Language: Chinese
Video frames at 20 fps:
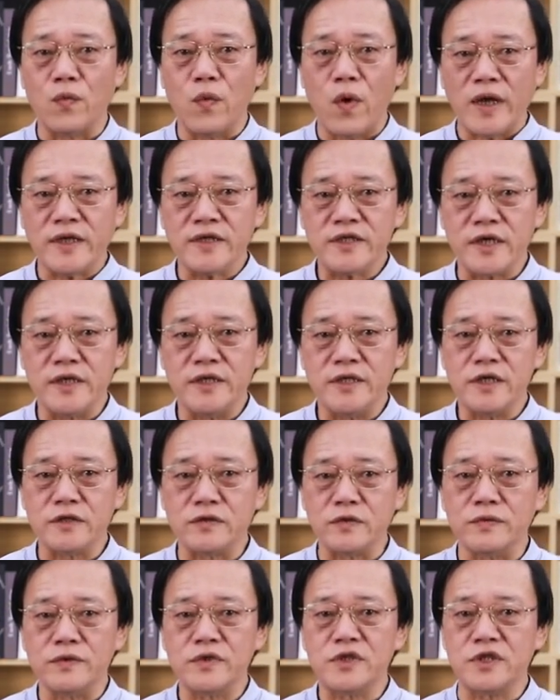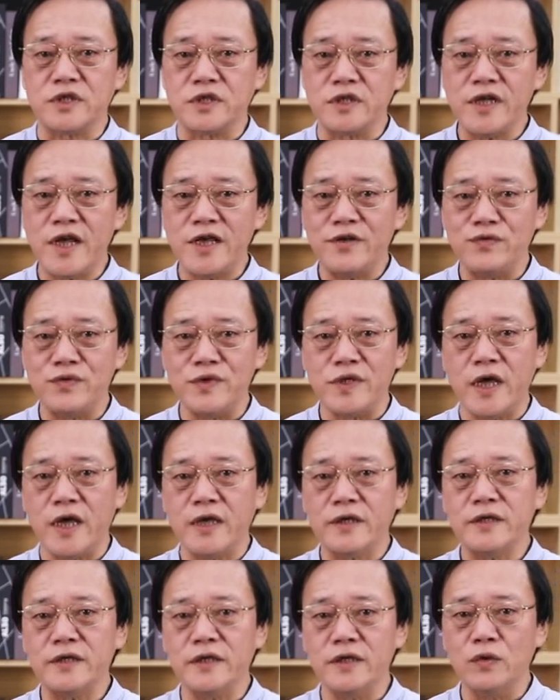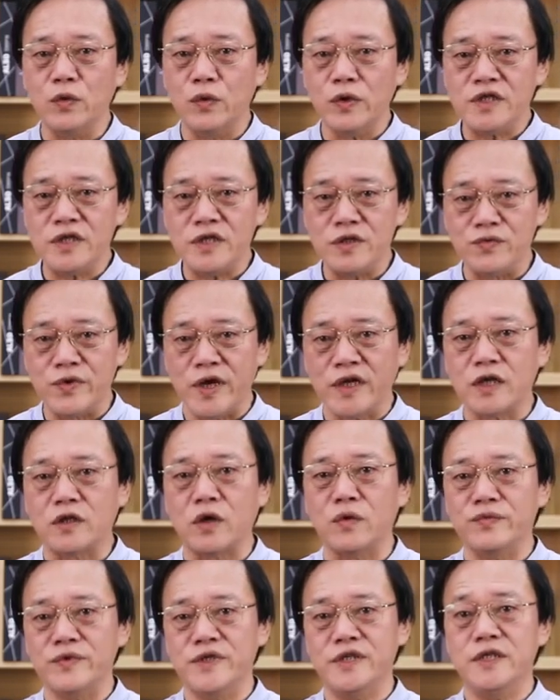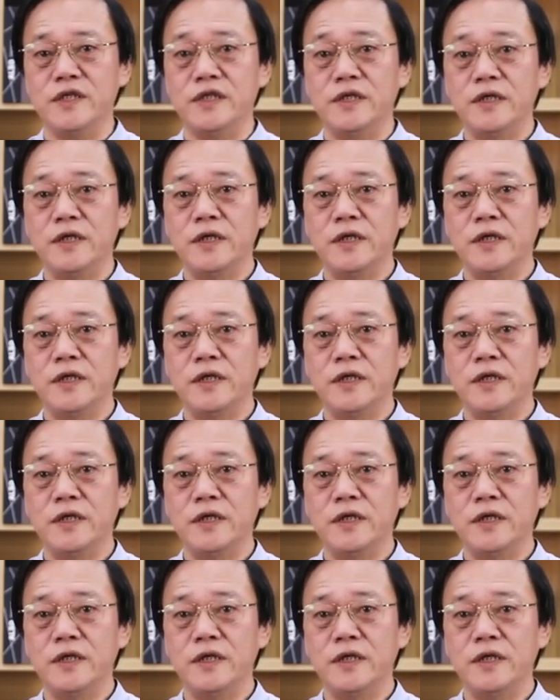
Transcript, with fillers: 完成这种实验语言和逻辑语言的统一，